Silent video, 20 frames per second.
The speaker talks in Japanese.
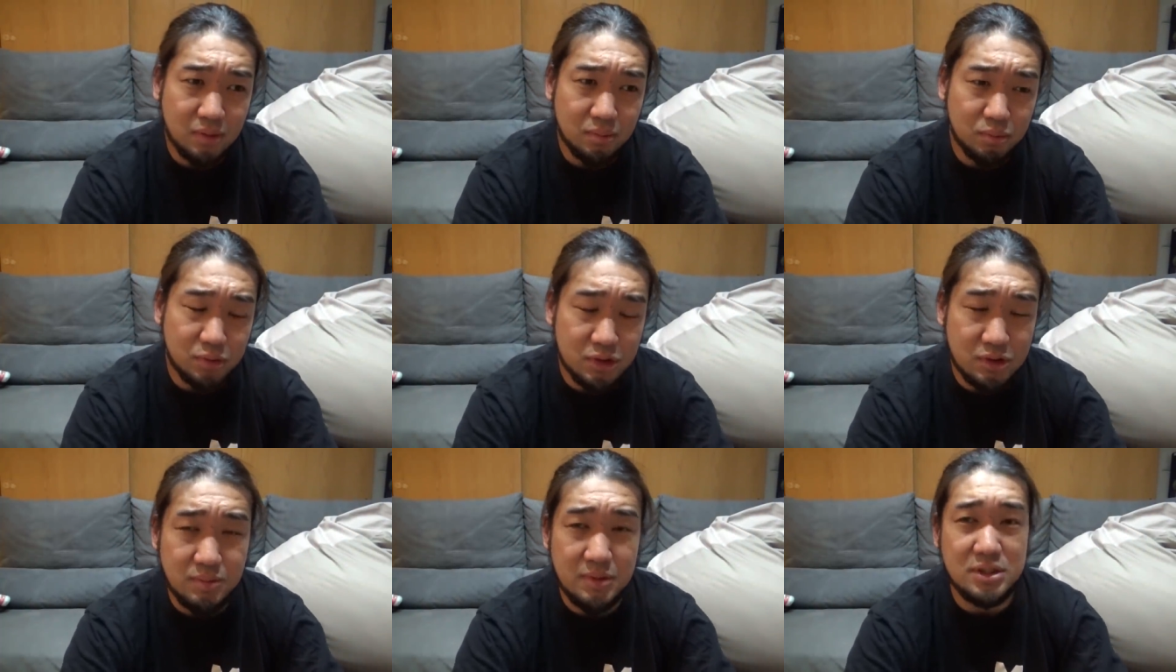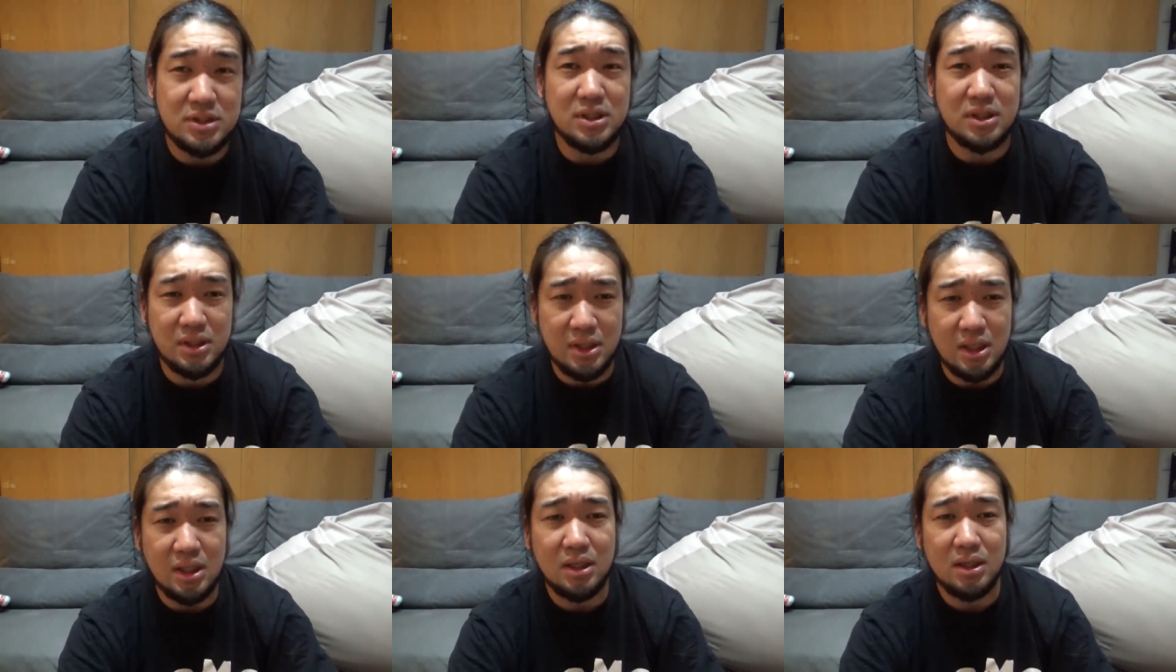娘さ
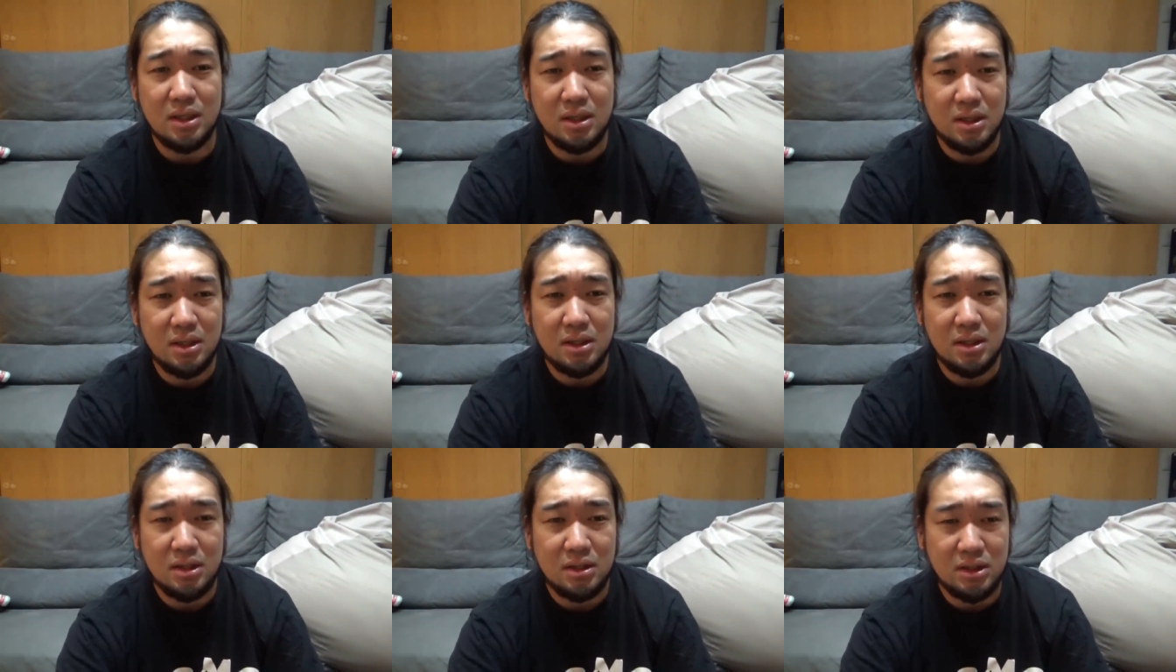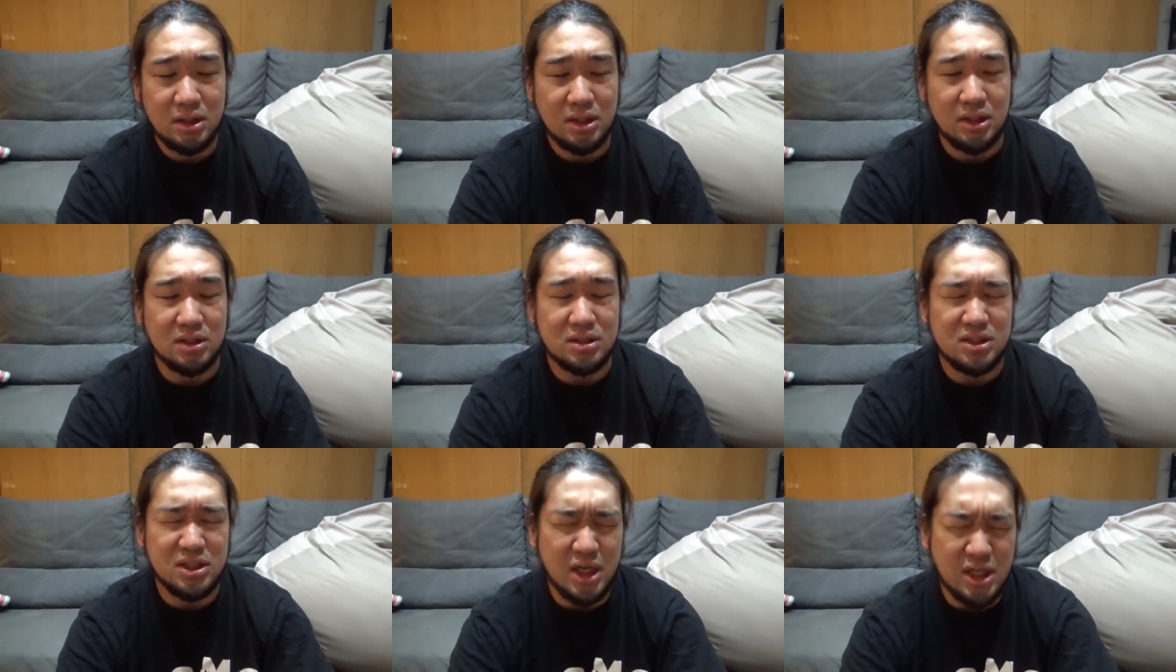んね
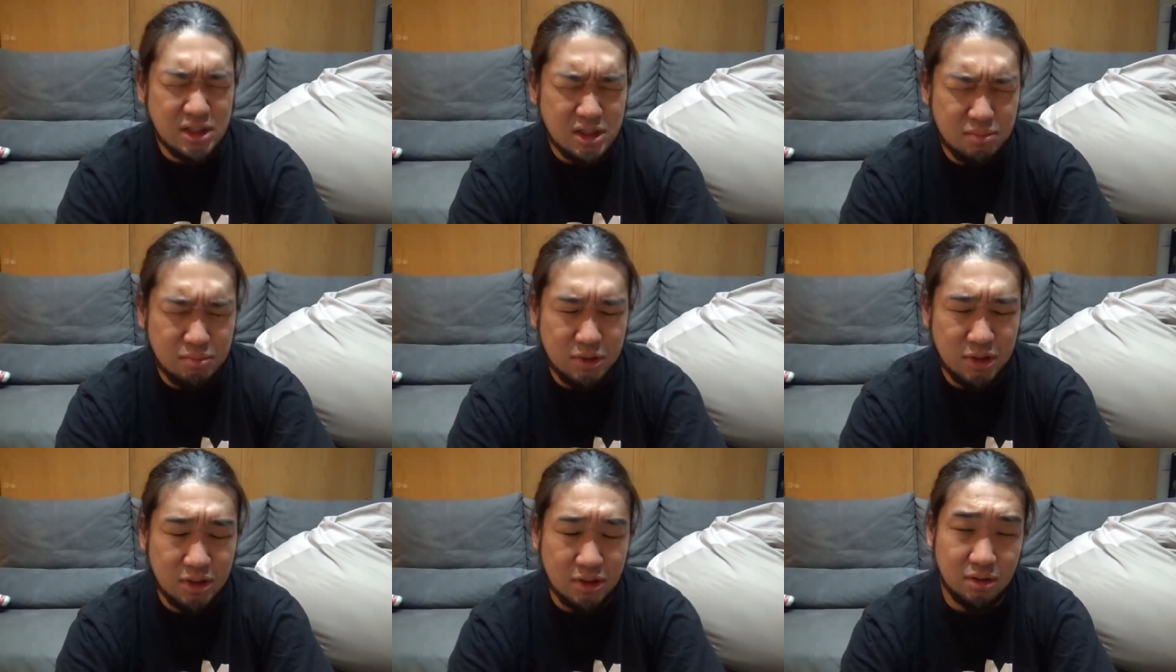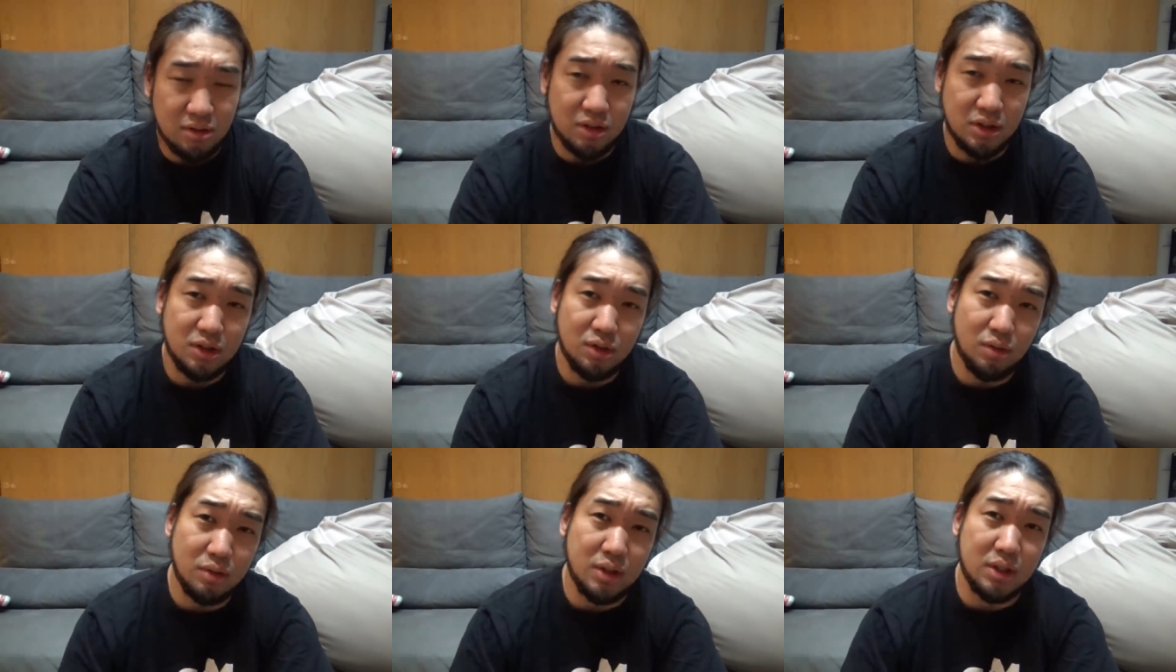にジャスミンっていう
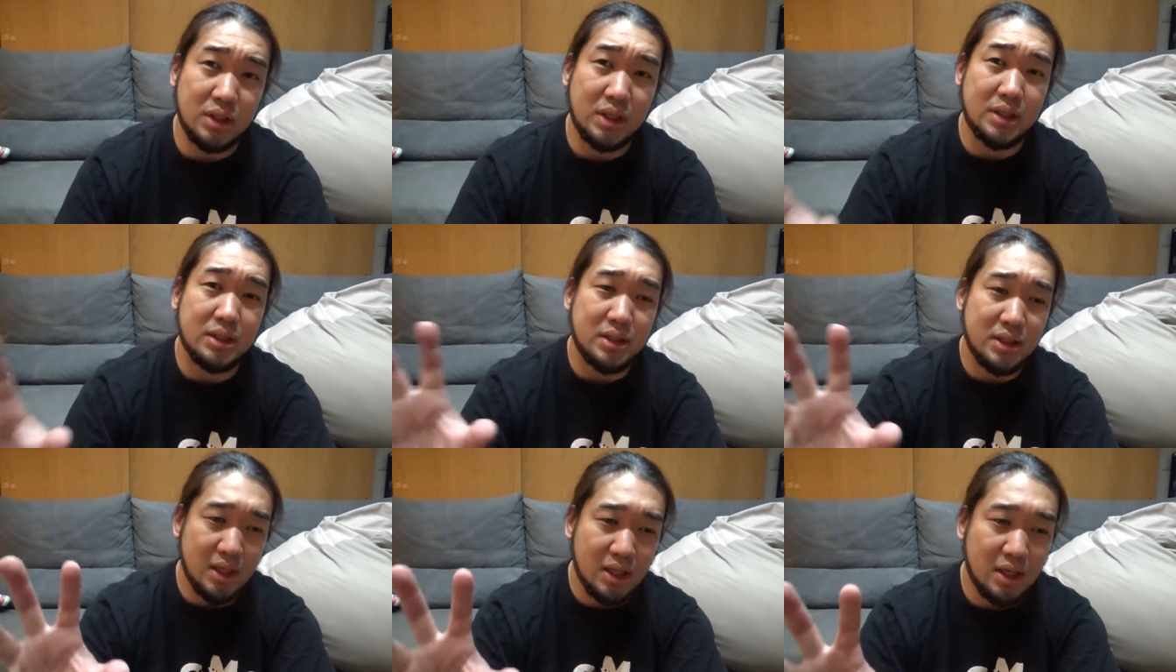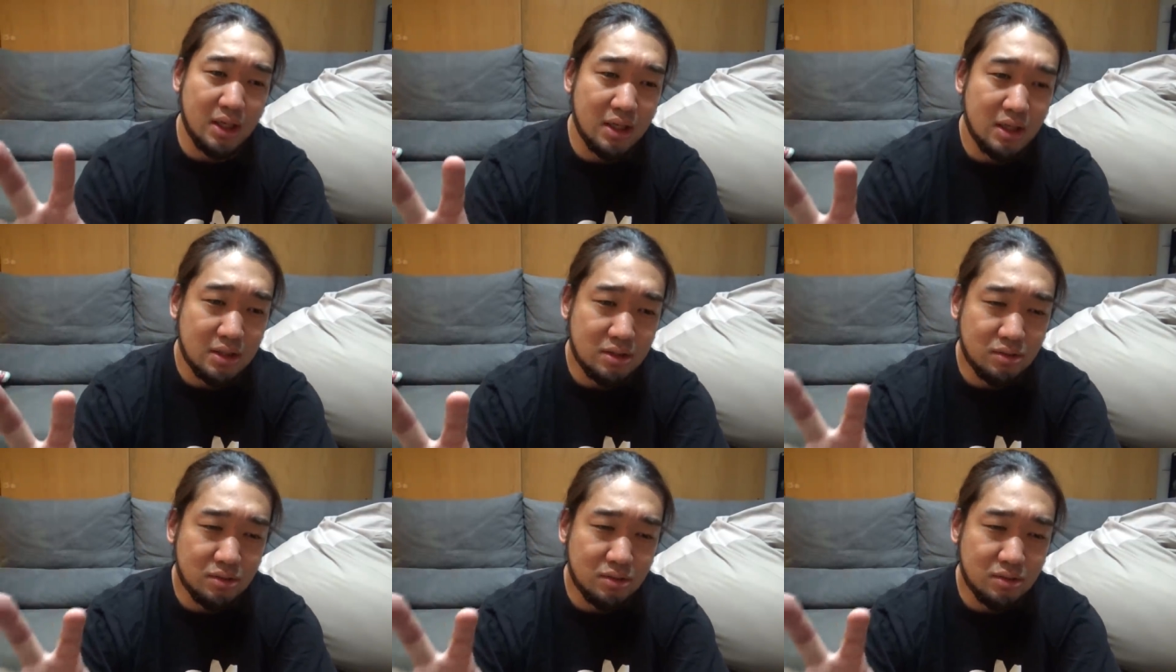ヒロインがいて